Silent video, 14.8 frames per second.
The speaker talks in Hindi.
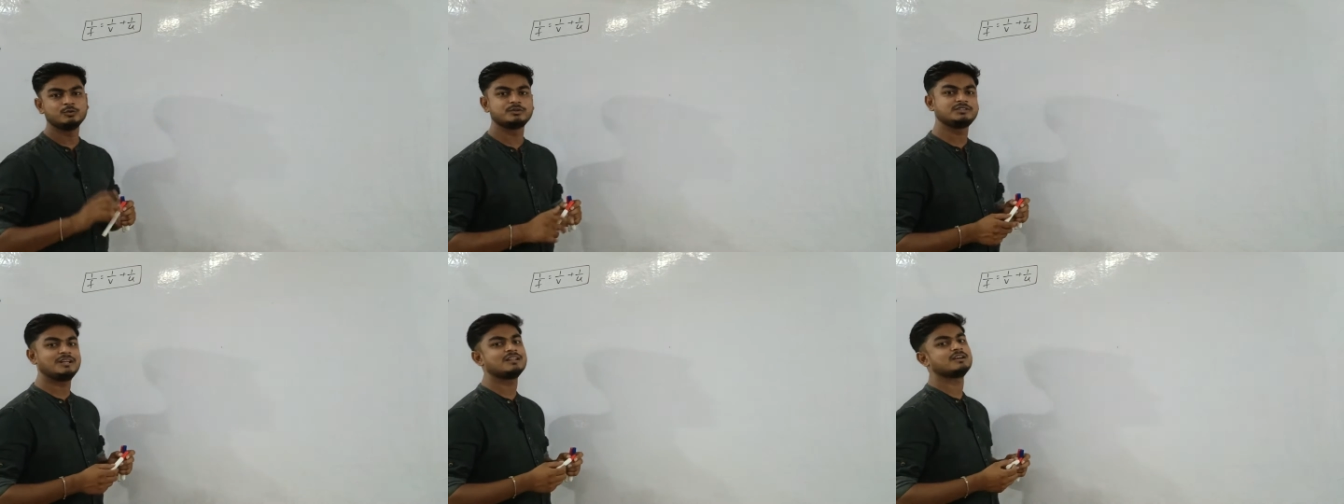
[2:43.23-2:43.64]

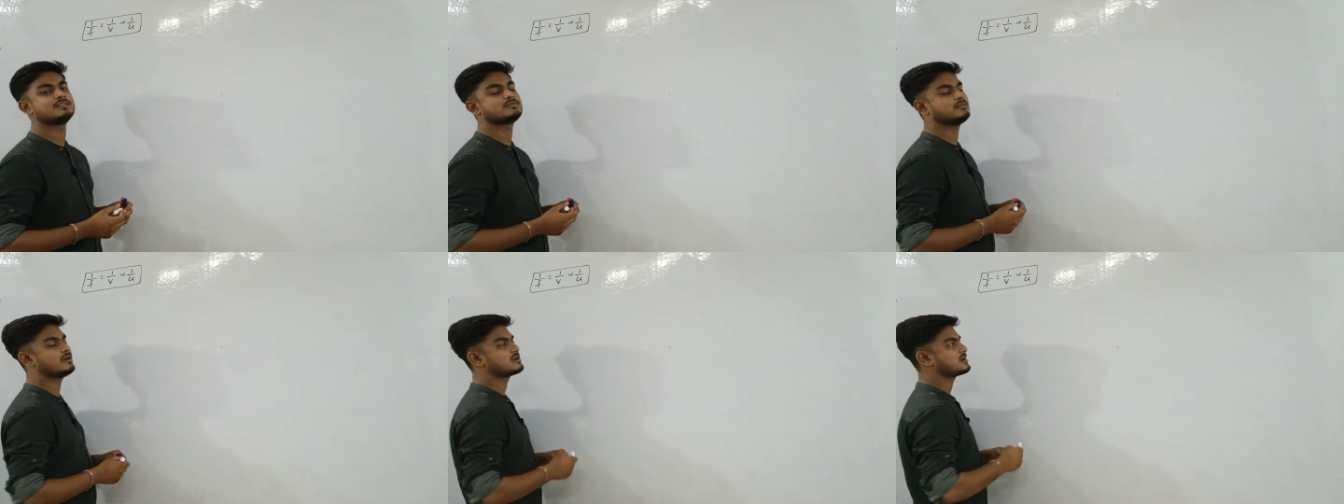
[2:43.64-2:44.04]
उत्तल
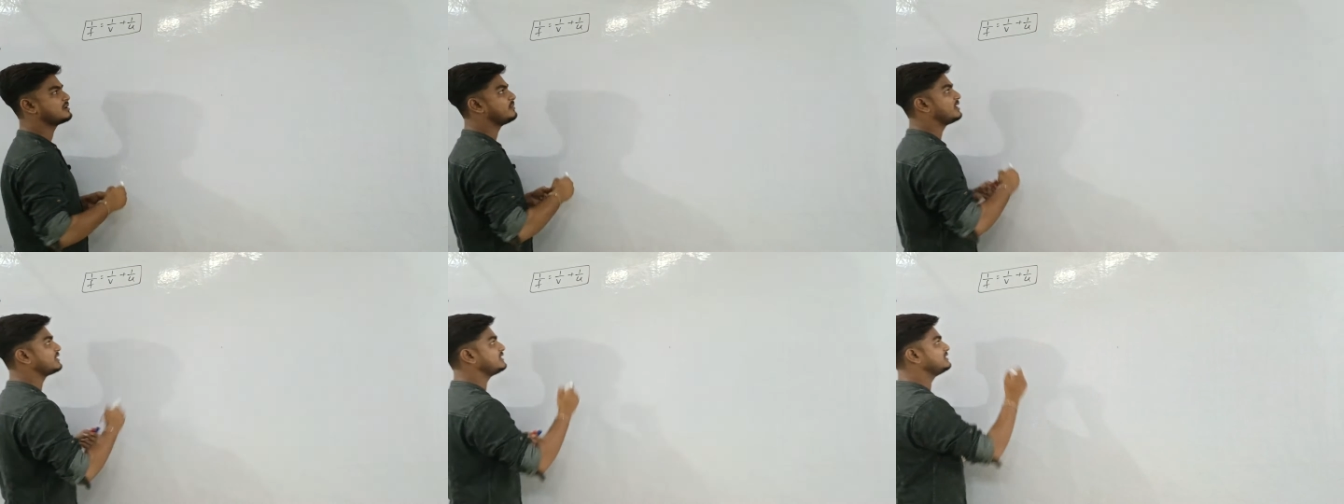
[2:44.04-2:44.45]
का
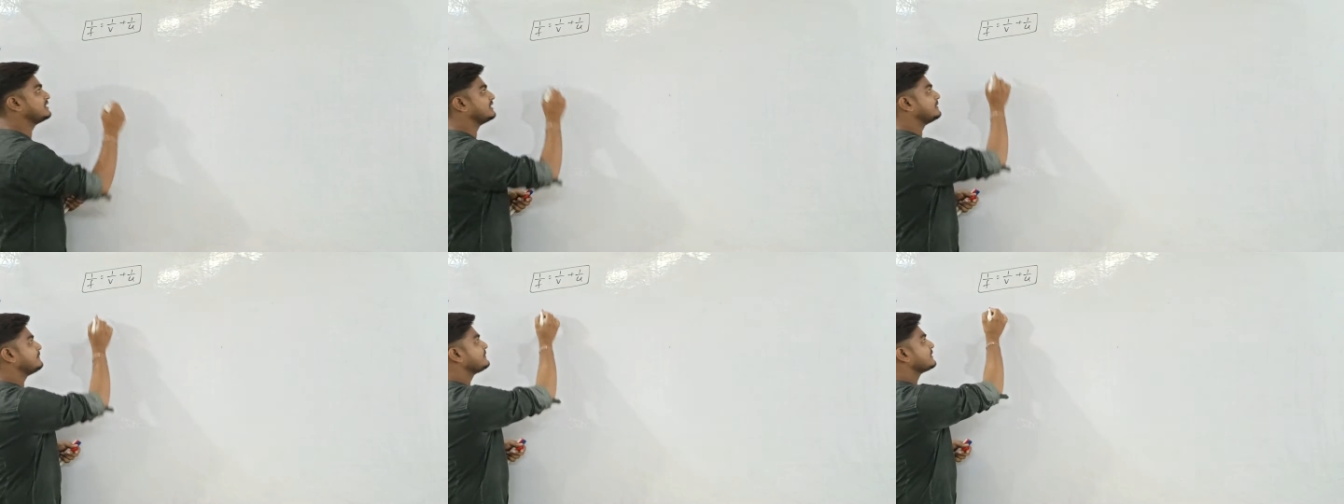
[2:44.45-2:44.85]
शॉर्टकट बाकी
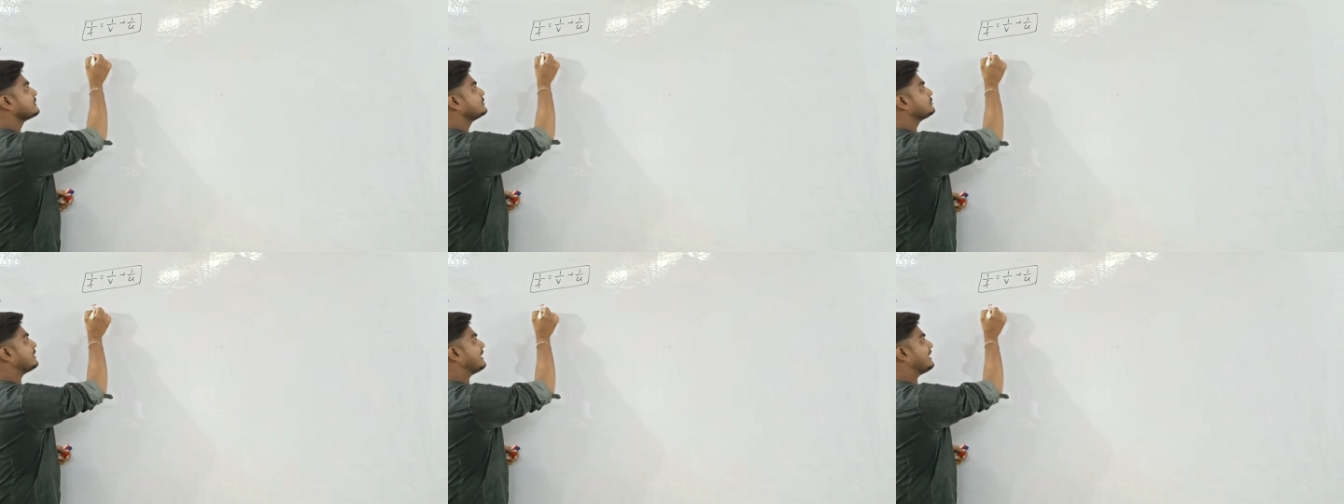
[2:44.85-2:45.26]
था
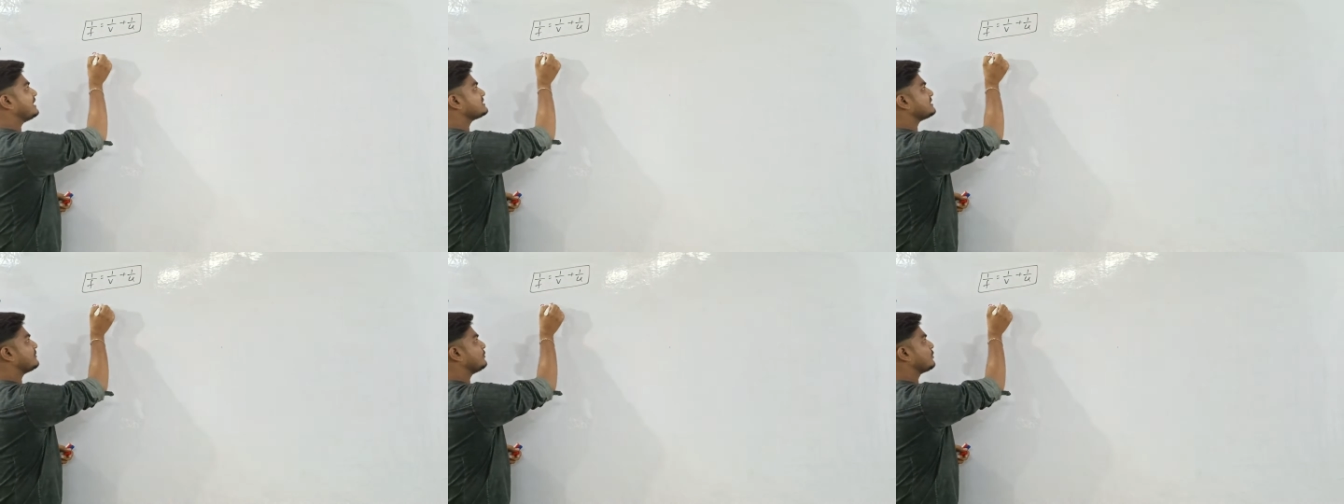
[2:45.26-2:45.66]
तो
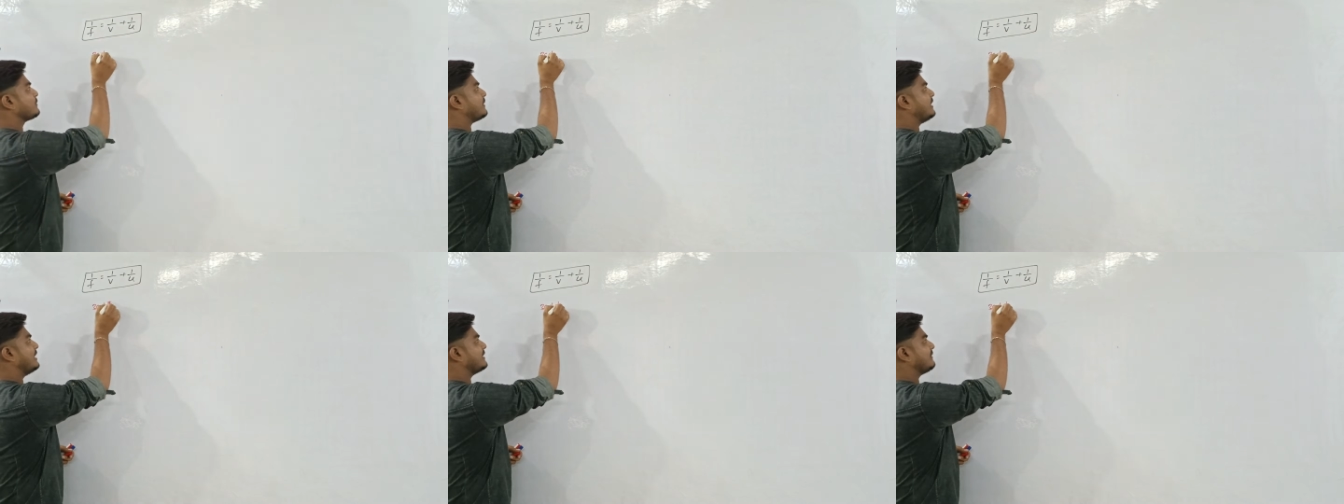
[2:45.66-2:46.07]
आज हम
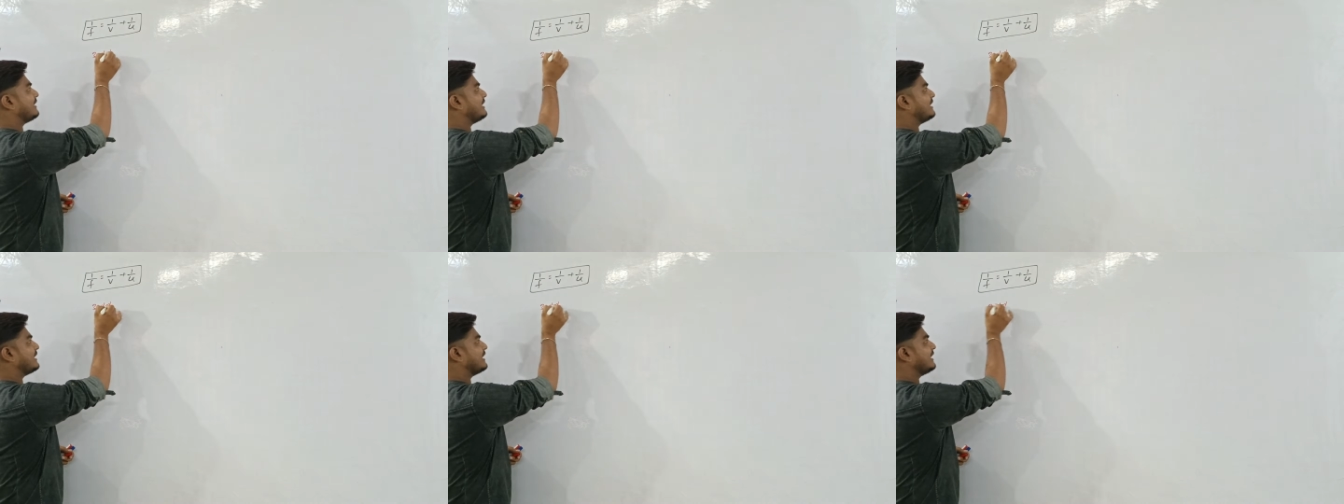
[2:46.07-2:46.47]
लोग पढ़ने
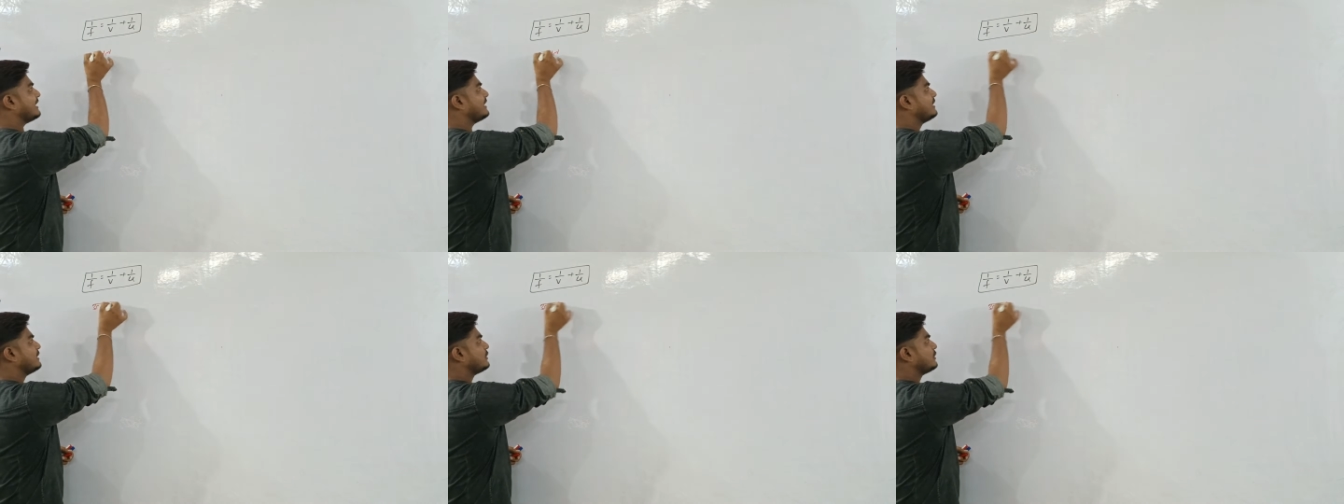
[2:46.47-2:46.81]
वाले हैं